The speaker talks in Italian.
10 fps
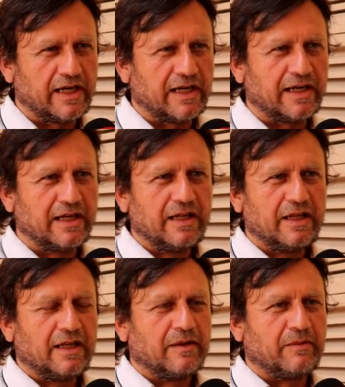
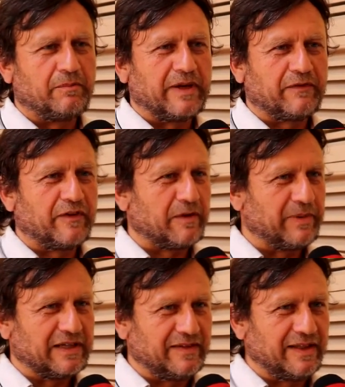a far
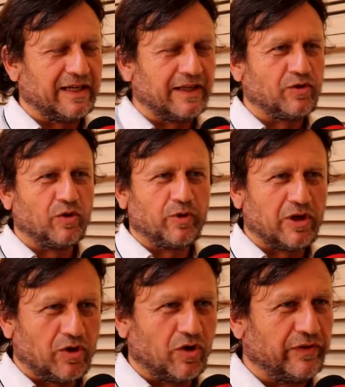partire dopo
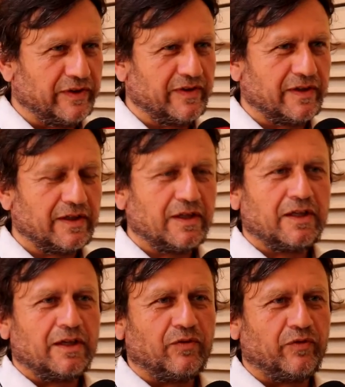il Covid
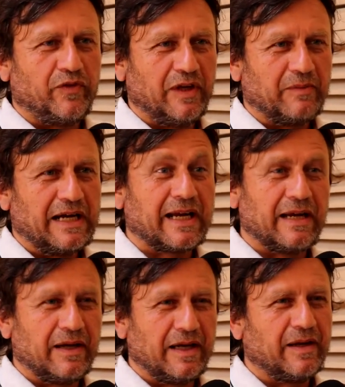un film
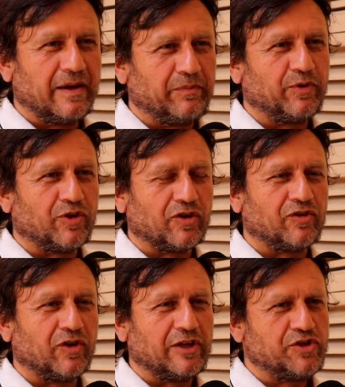anche
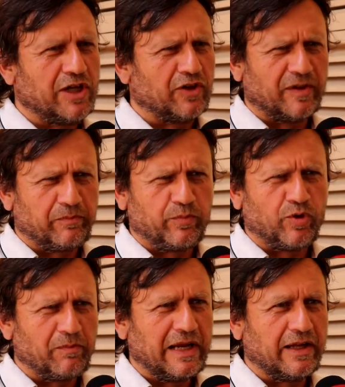piuttosto leggero,
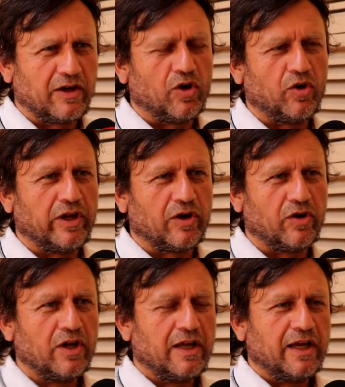seppur
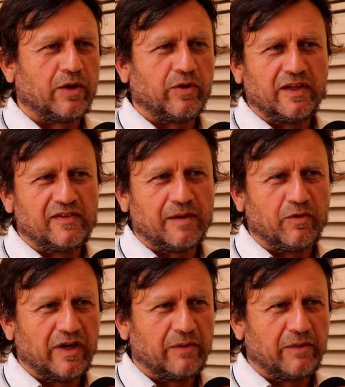malinconico, e quindi siamo